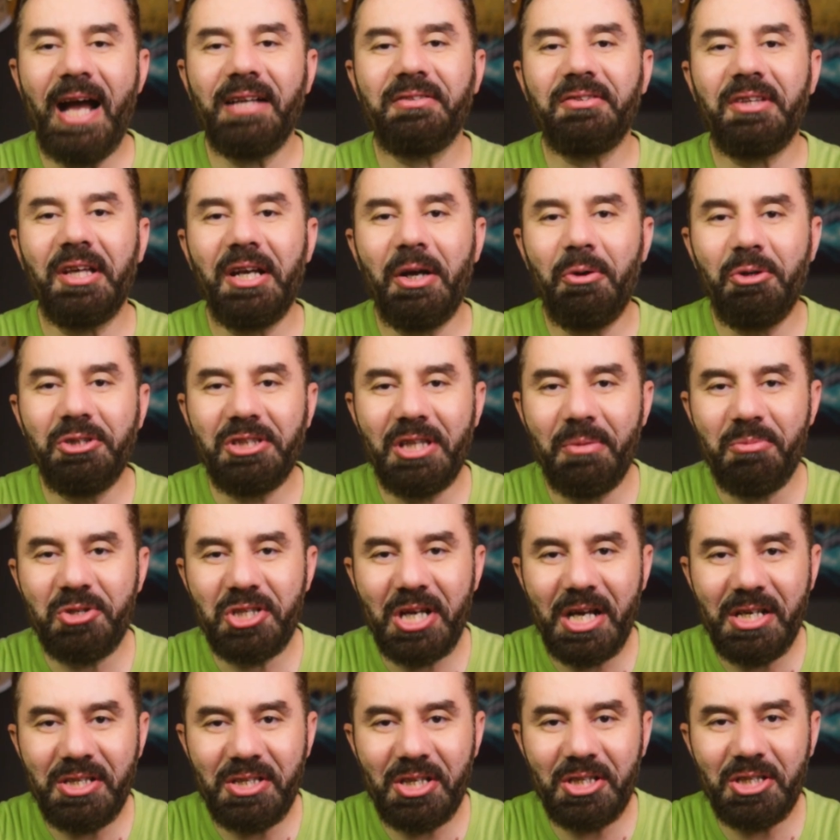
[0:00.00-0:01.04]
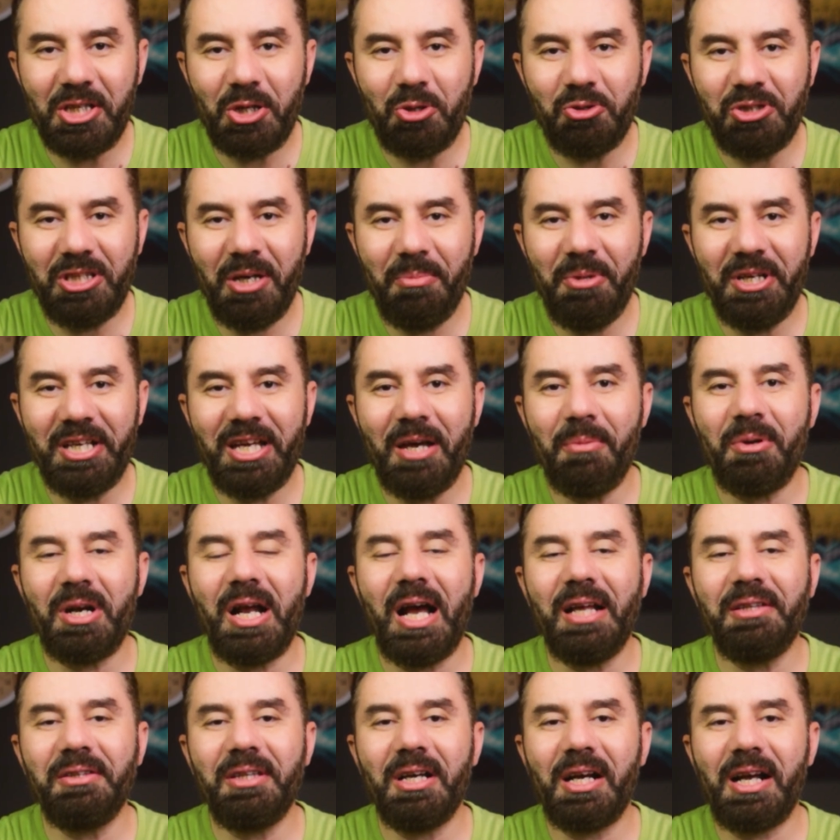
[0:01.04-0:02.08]
حتى لو انت مش عايز تظهر قدام الكاميرا
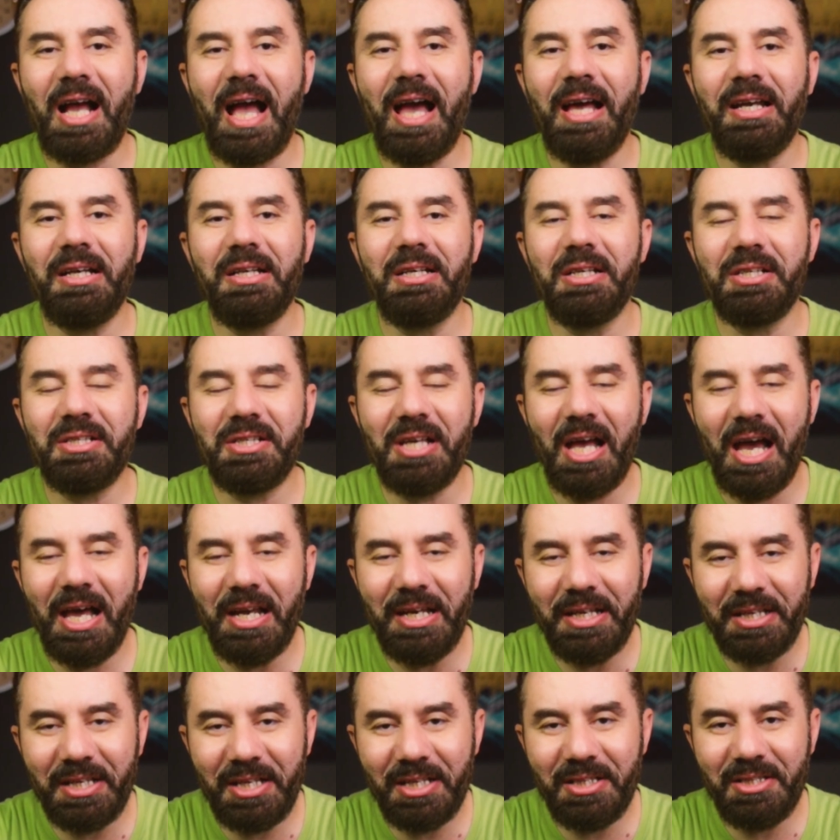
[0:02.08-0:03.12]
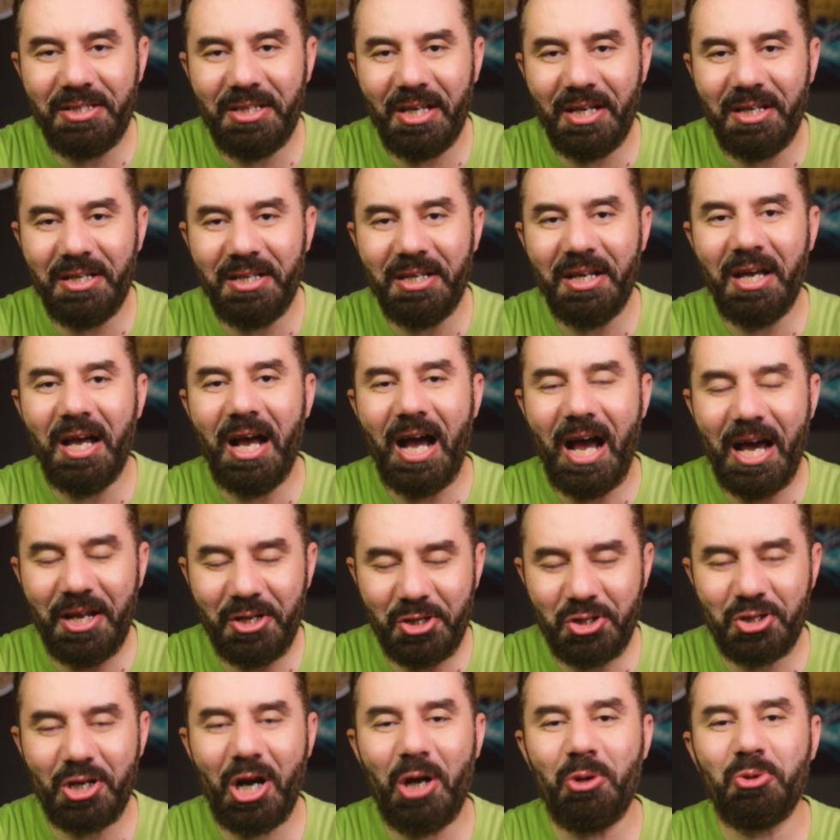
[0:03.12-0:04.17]
عندك حل سهل جدا
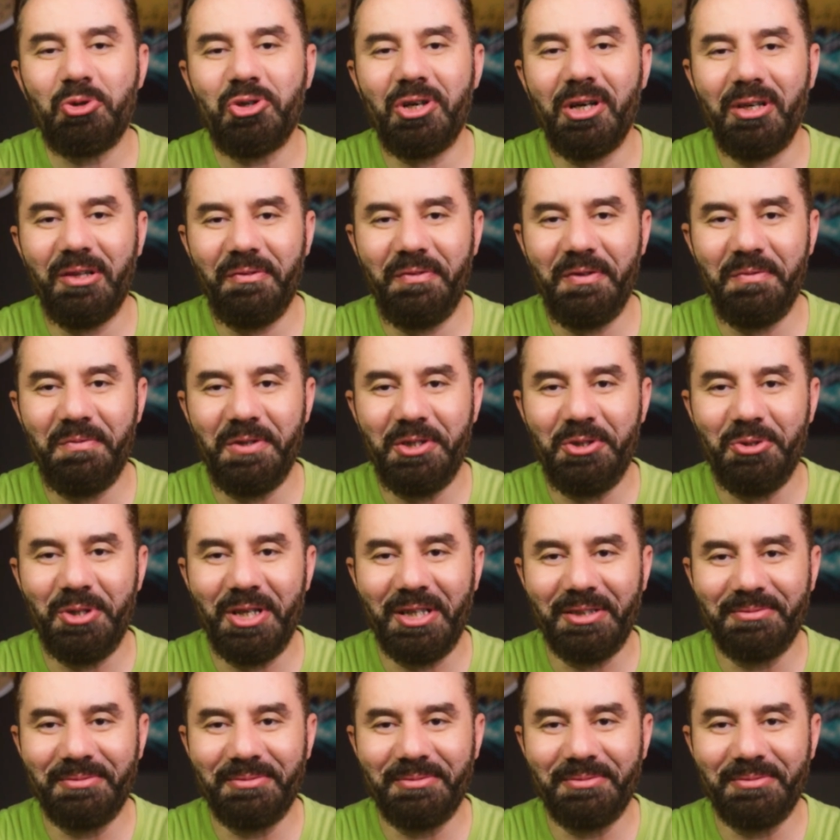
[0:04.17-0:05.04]
هنشرحه ان شاء الله في الفيديو